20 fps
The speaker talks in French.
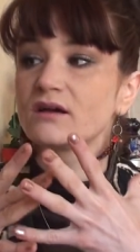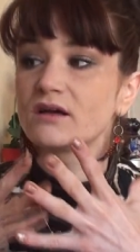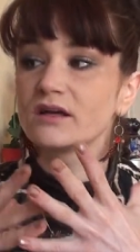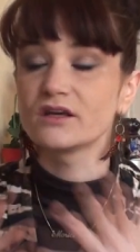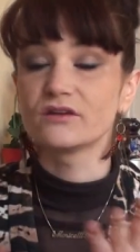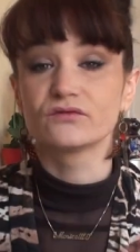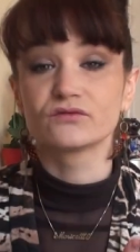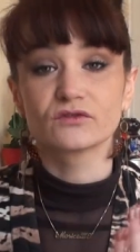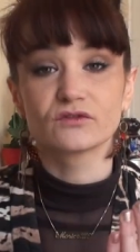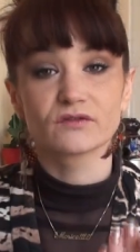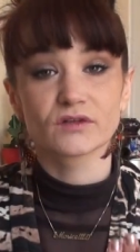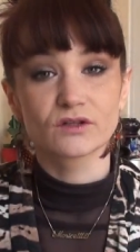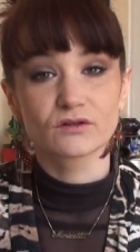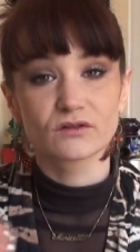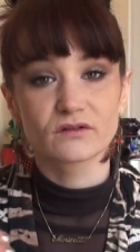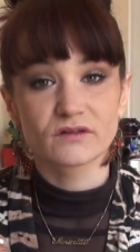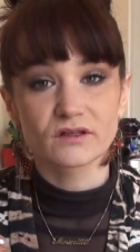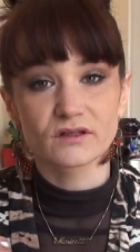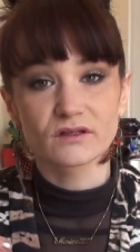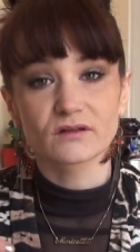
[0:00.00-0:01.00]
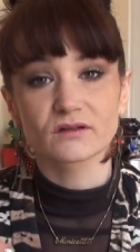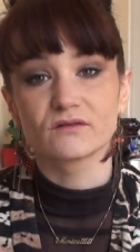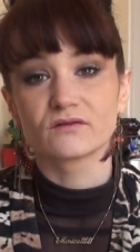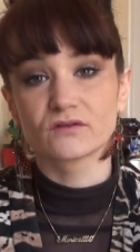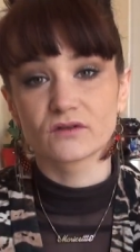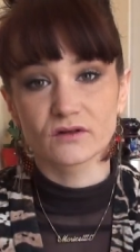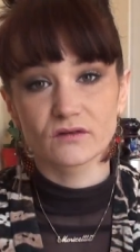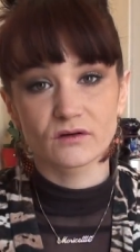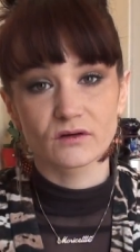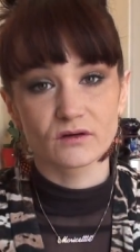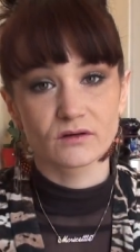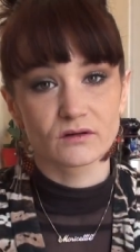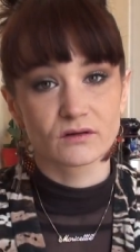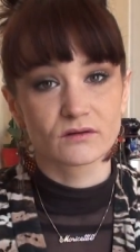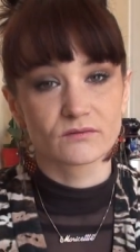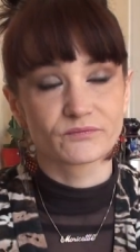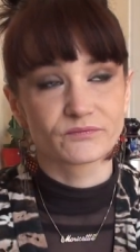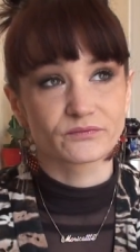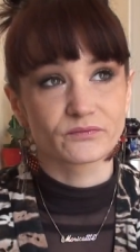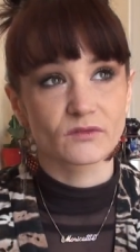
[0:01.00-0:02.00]
Et vous, de votre côté, votre
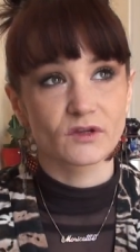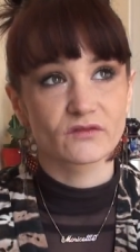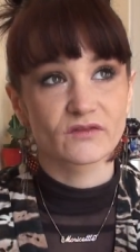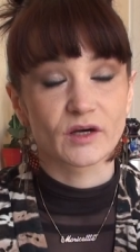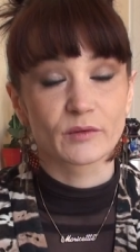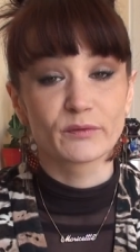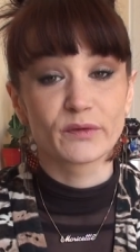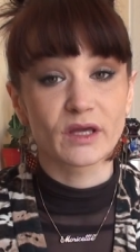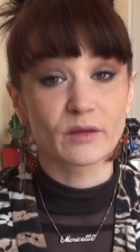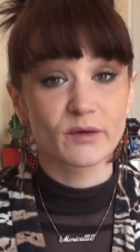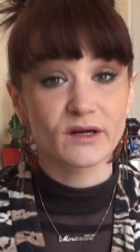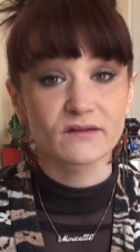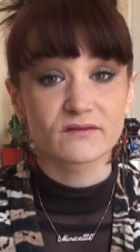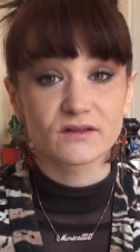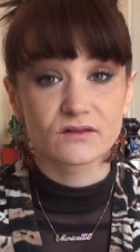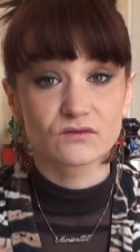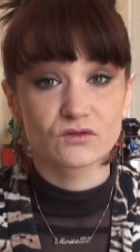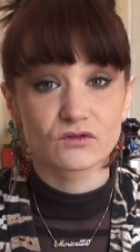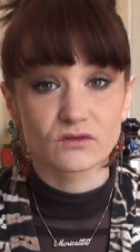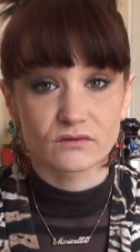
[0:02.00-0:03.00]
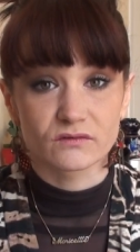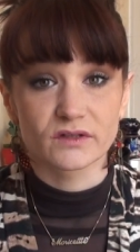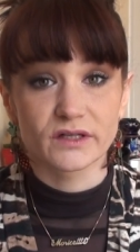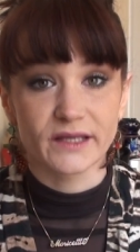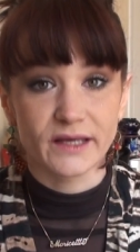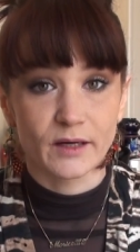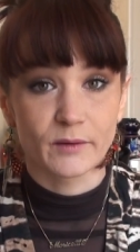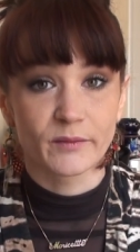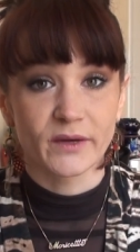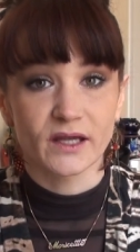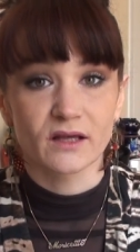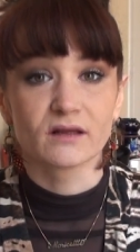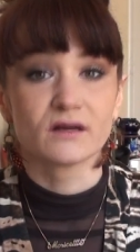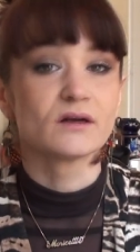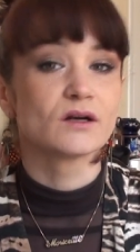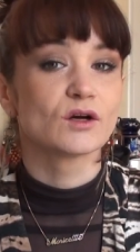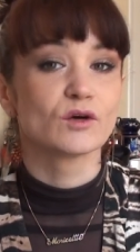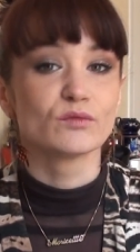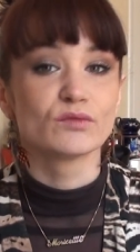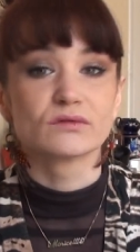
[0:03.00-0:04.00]
euh, enfin, PayPal va vous envoyer un mail
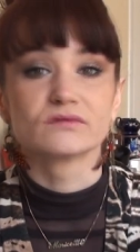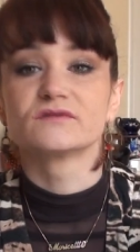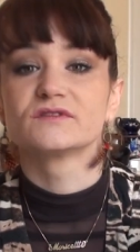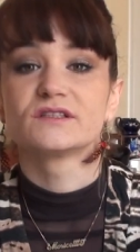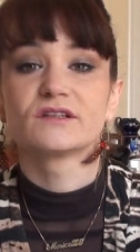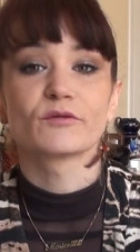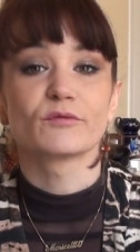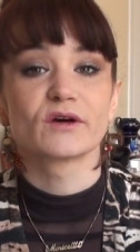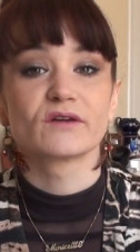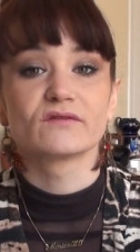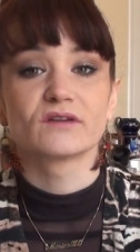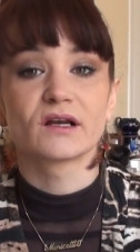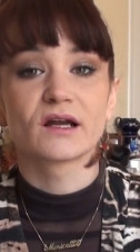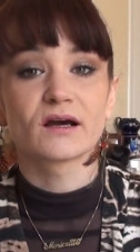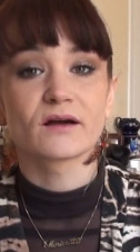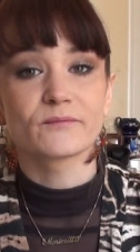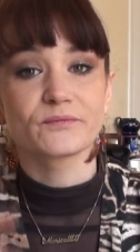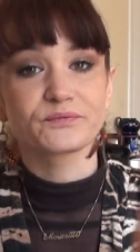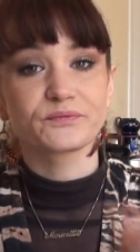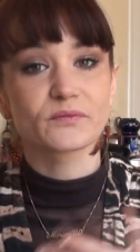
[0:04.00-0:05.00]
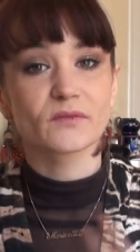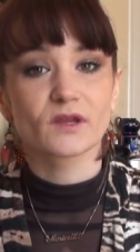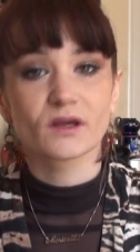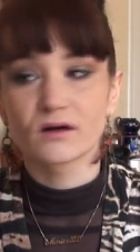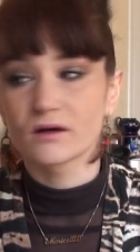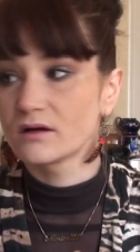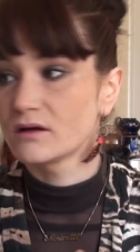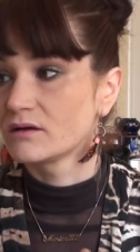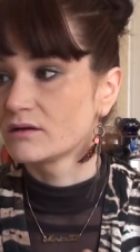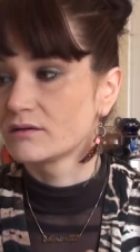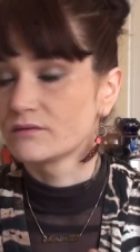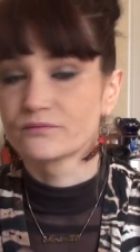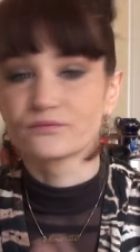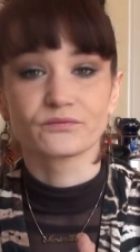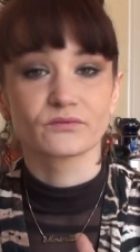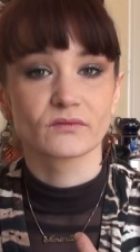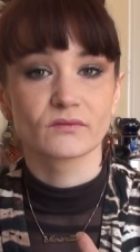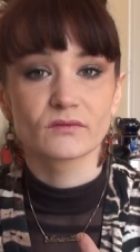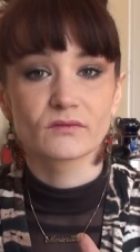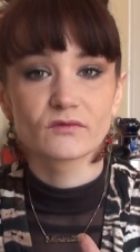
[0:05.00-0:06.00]
pour vous dire, bah voilà,
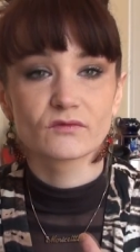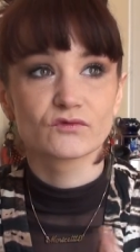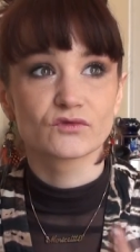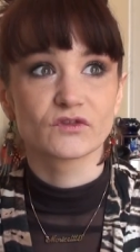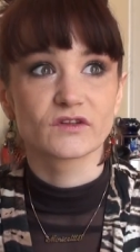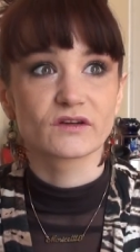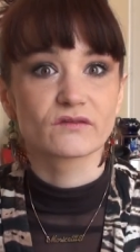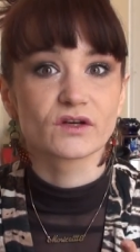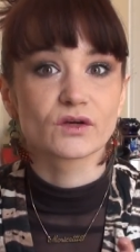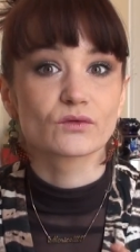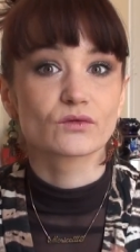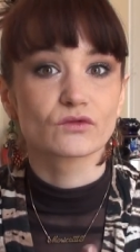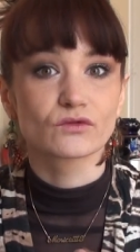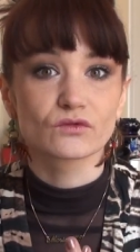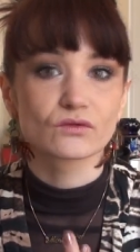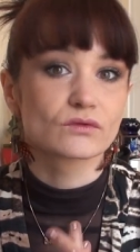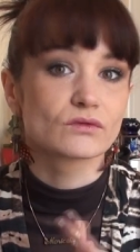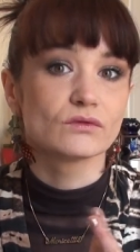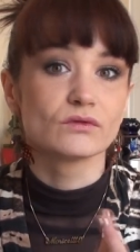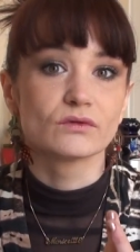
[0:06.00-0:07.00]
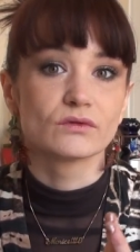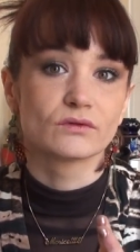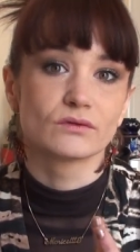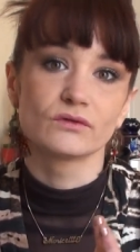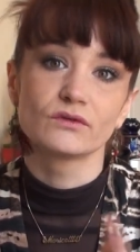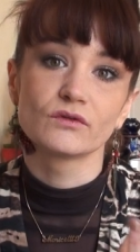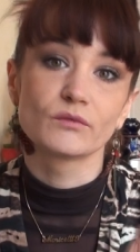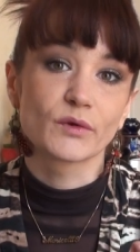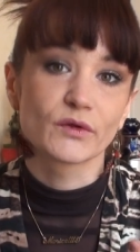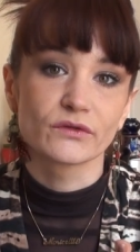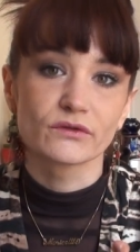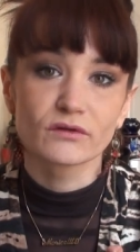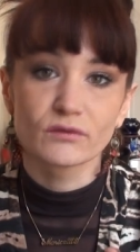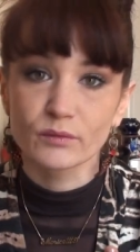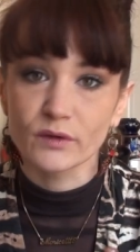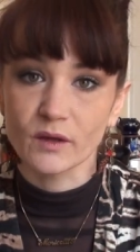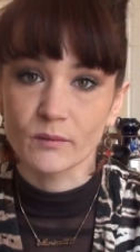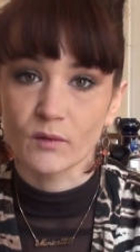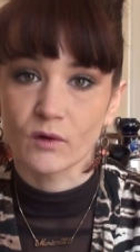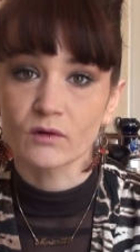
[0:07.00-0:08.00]
euh, vous avez reçu une demande de
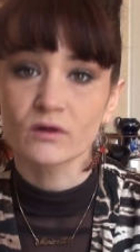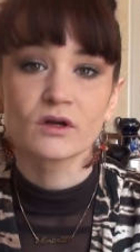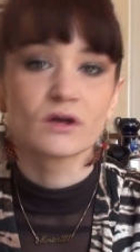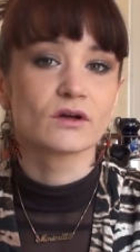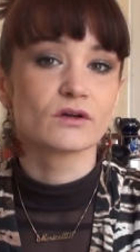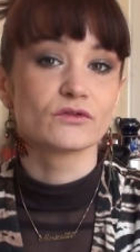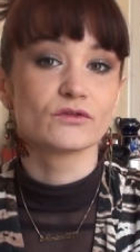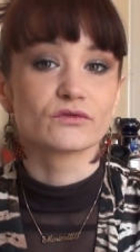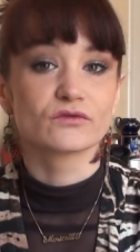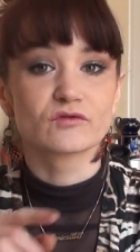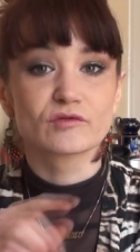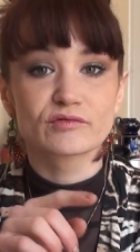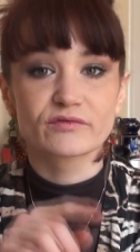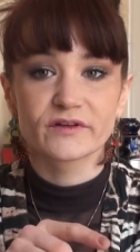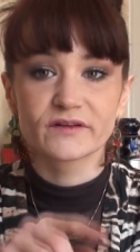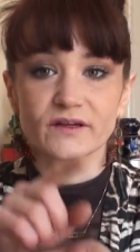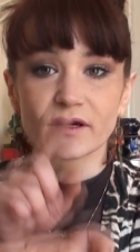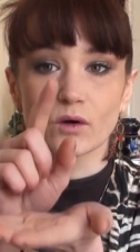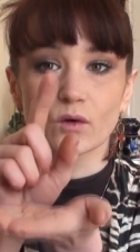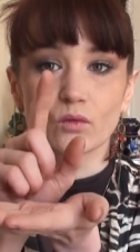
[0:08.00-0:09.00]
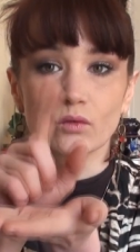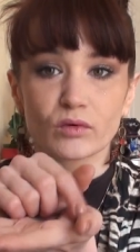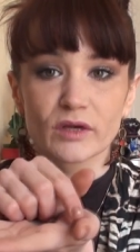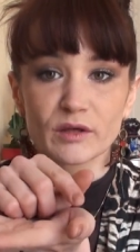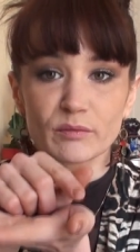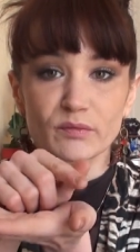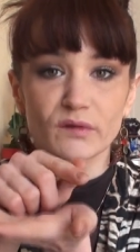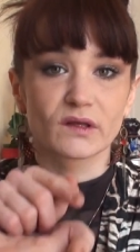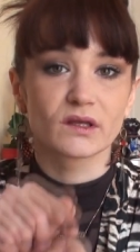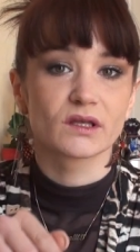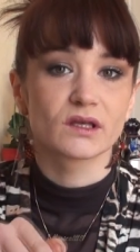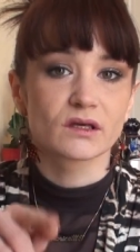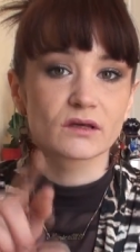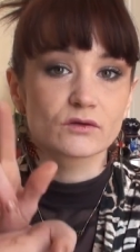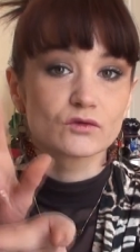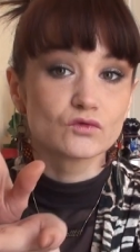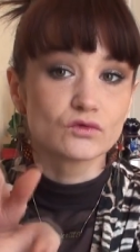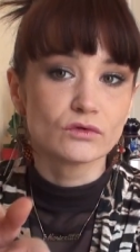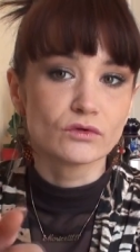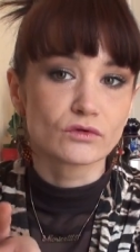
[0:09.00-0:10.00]
paiement. Donc vous pouvez dire oui, payer
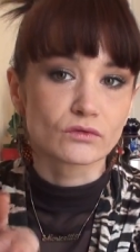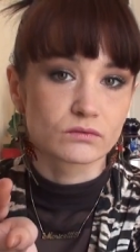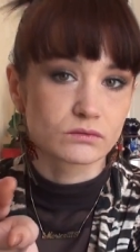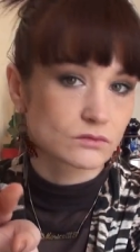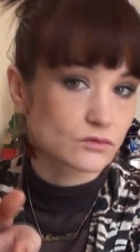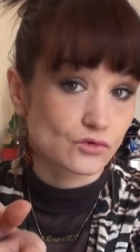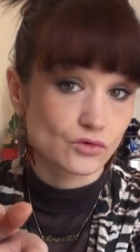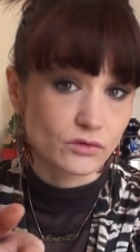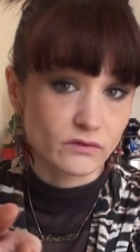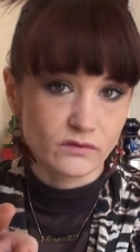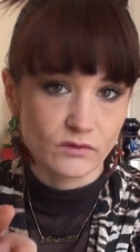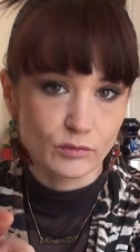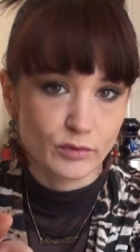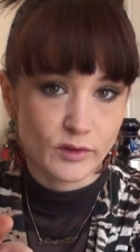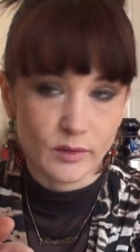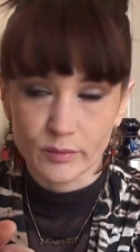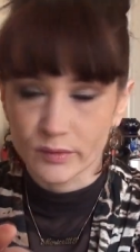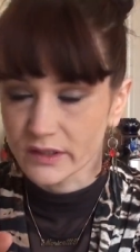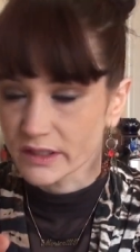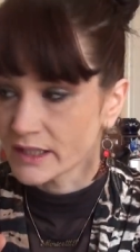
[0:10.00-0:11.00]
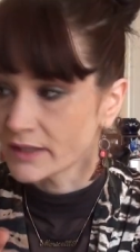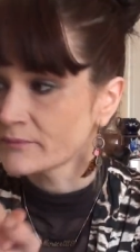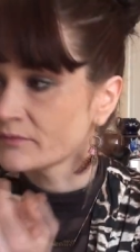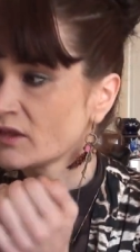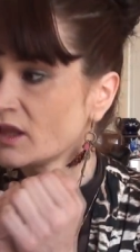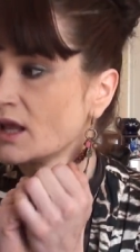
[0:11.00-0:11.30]
ou non, je ne veux pas payer.